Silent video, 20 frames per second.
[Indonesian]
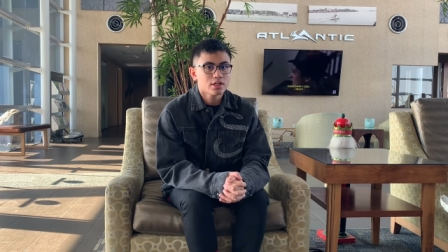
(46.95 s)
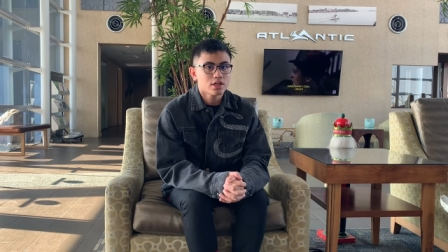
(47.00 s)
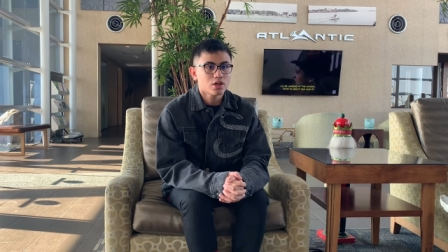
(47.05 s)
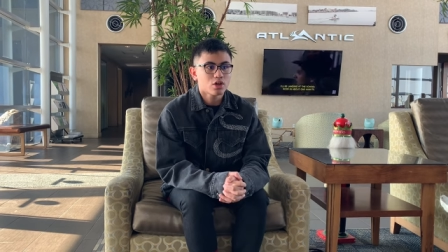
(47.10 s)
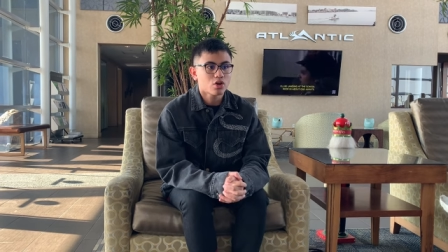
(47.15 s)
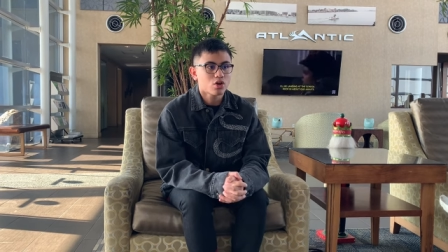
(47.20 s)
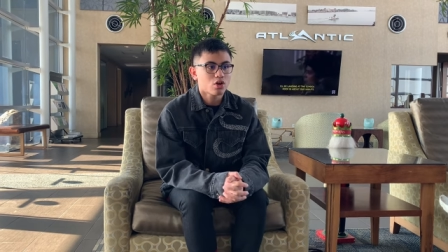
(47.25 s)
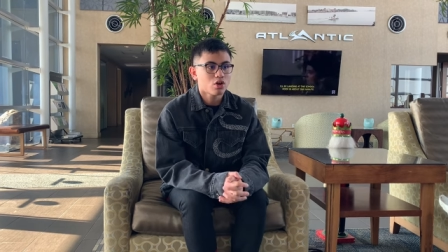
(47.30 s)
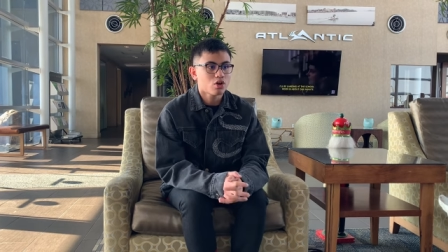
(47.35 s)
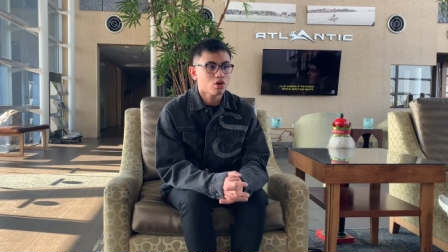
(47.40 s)
uh,
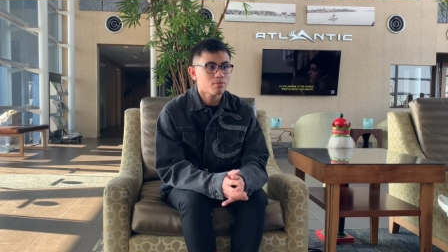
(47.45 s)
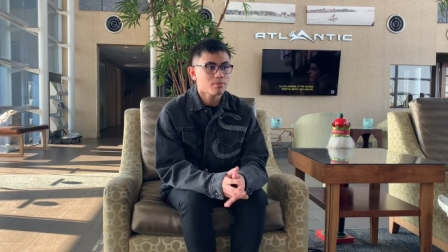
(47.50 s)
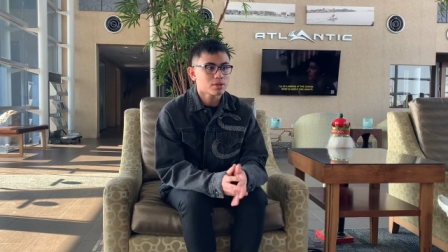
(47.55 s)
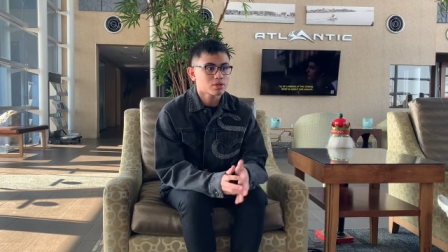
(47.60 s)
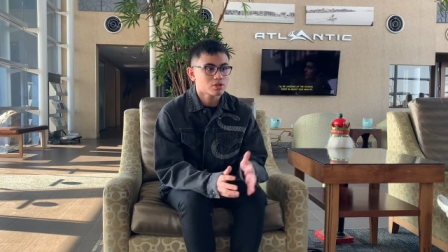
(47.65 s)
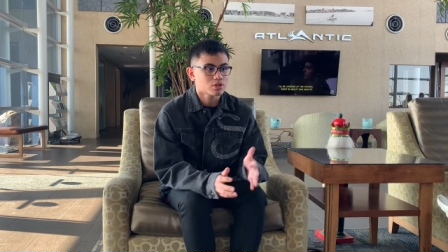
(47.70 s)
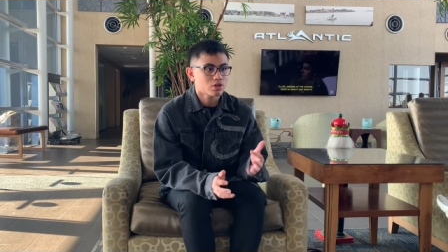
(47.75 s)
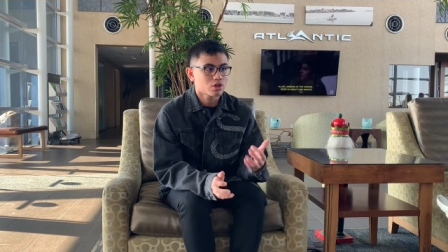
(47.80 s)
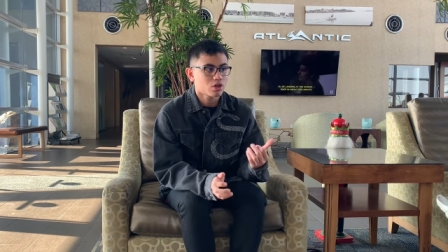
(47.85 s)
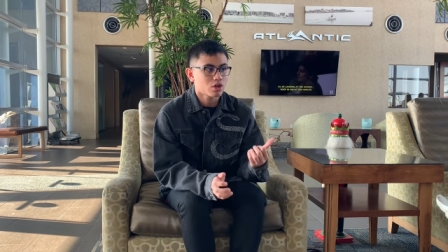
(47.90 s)
kalau
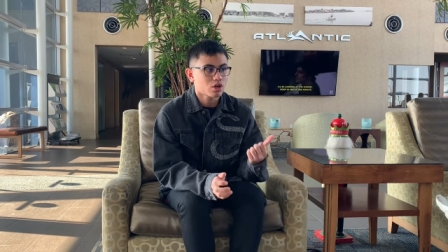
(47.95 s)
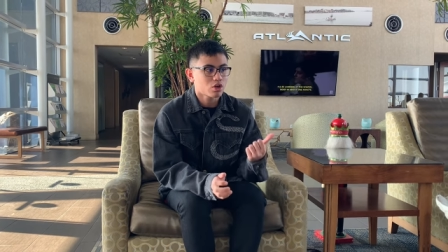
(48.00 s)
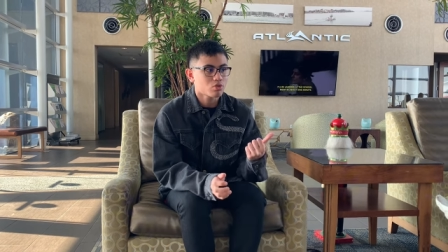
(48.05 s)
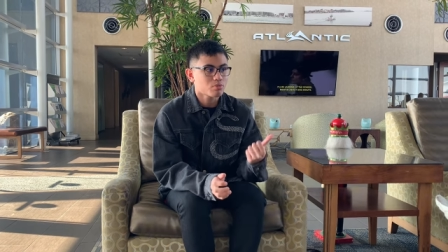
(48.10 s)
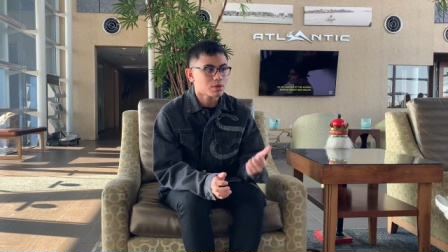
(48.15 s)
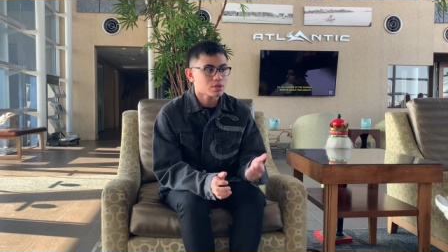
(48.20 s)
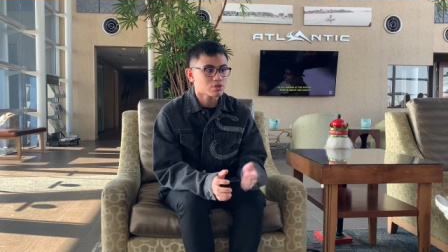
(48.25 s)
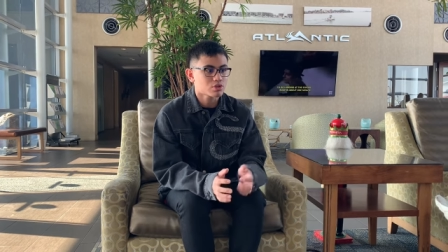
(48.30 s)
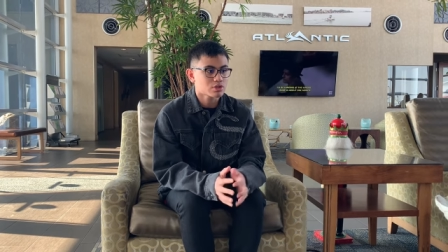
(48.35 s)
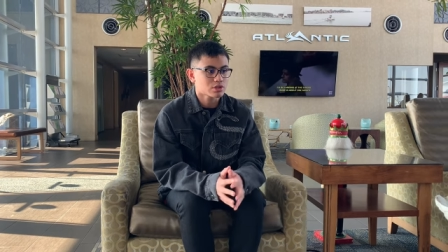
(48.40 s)
masuk kalau aku
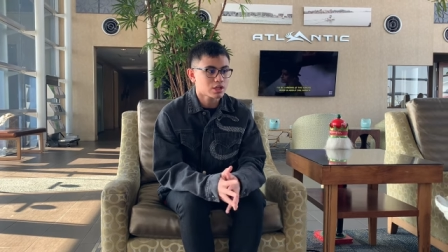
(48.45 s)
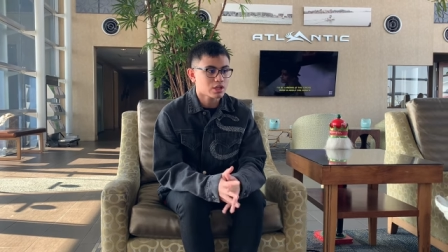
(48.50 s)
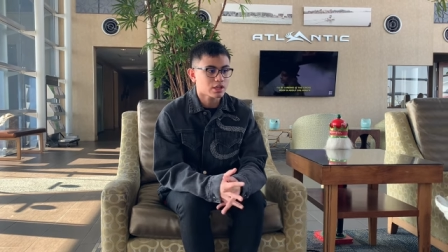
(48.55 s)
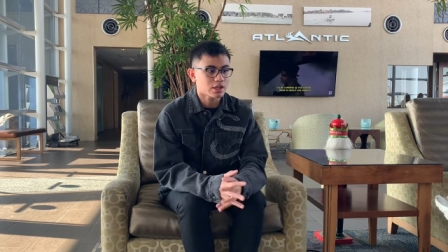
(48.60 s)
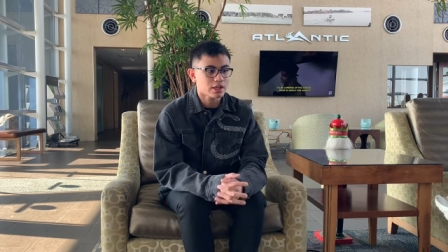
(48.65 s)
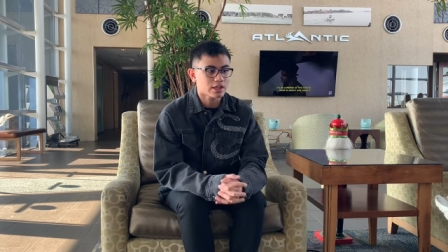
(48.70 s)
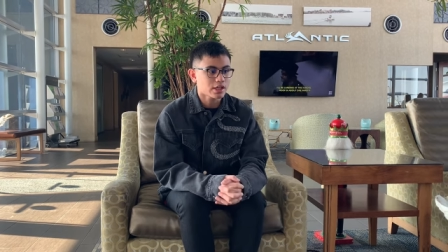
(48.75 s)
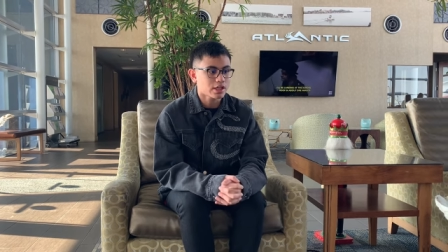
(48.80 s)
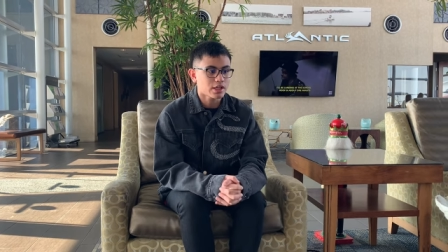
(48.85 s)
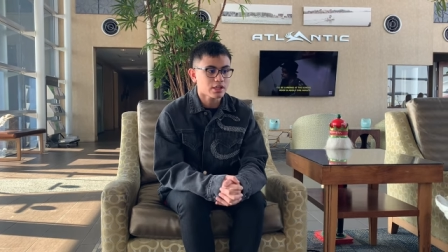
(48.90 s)
masuk sana
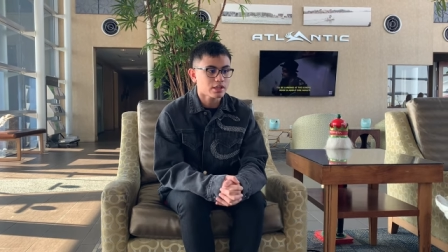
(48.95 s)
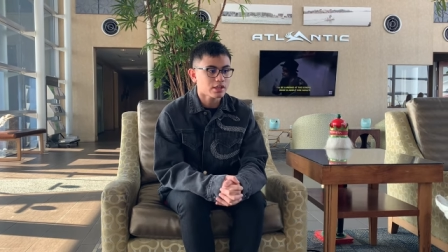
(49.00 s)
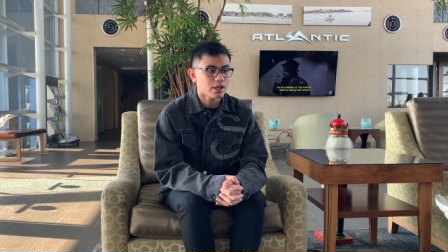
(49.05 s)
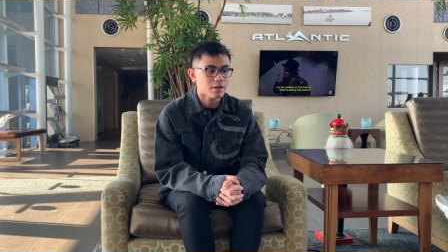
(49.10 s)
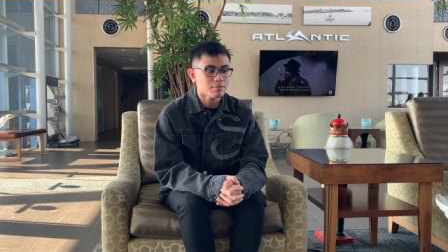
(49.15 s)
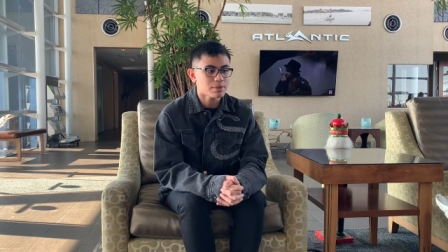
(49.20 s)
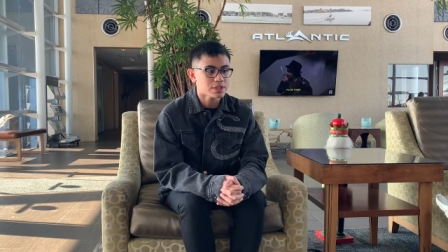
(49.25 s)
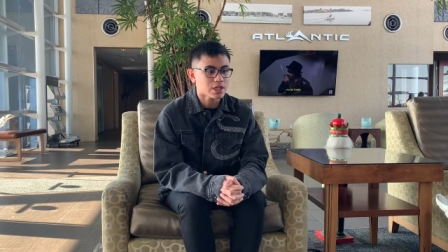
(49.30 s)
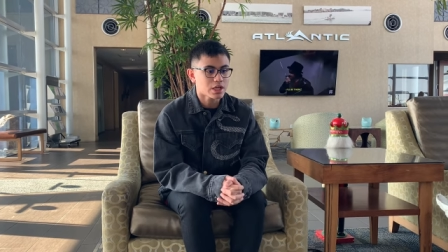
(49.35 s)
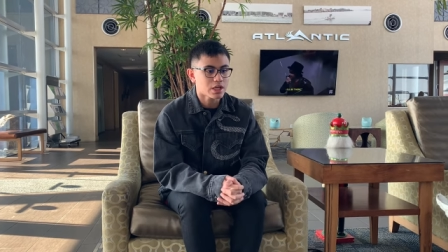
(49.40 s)
katanya
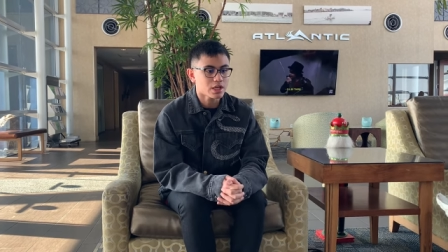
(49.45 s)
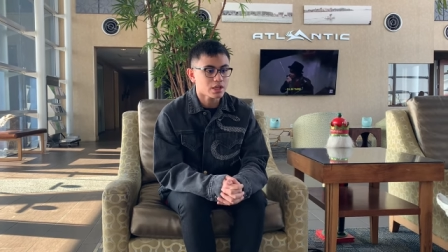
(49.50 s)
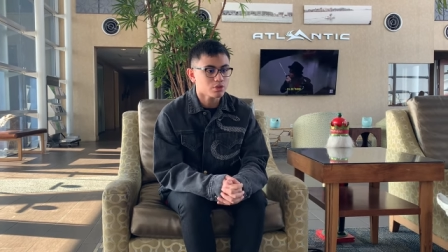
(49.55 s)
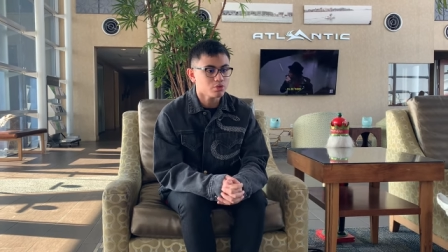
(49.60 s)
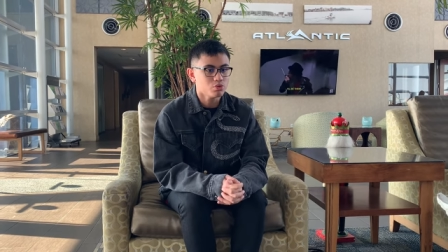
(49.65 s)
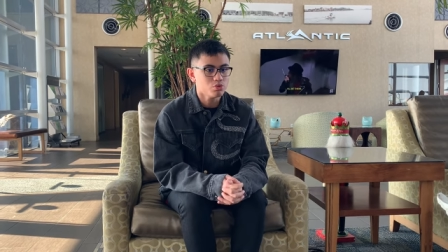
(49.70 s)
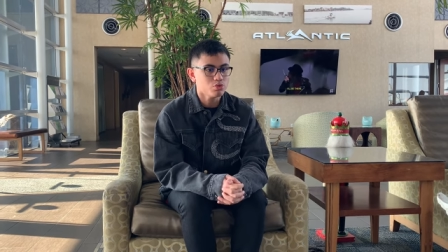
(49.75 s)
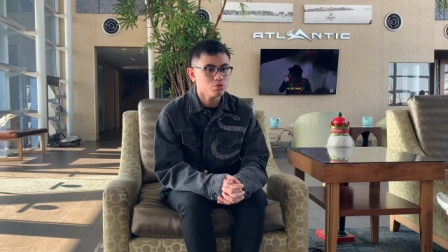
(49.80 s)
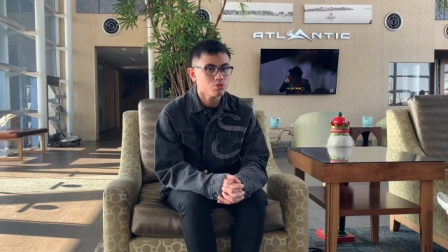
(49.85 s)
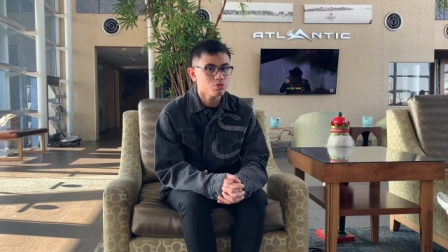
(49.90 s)
tidak bisa
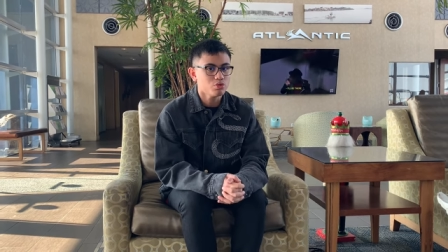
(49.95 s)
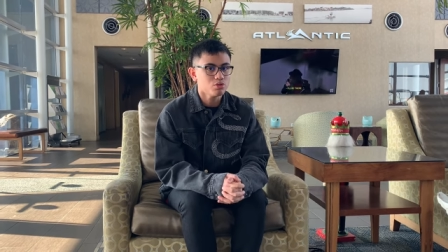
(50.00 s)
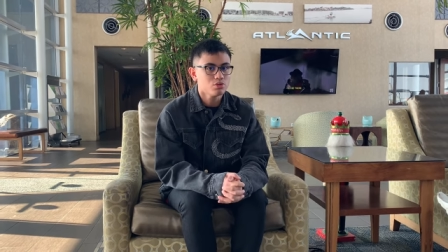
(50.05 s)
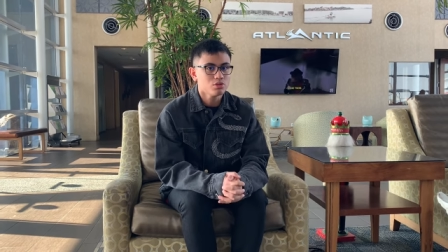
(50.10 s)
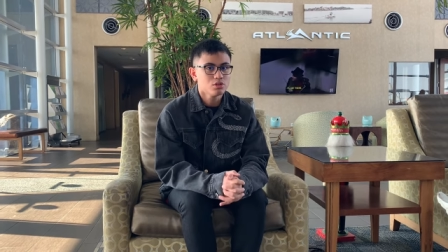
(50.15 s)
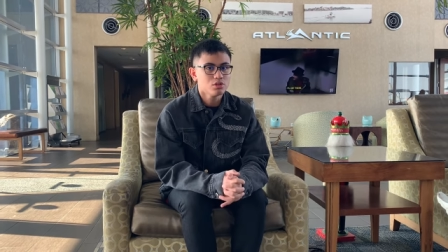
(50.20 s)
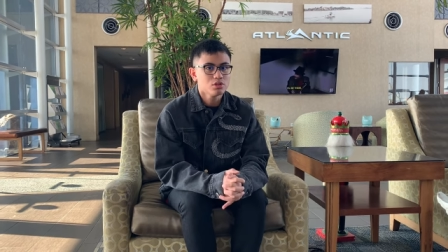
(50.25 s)
dulu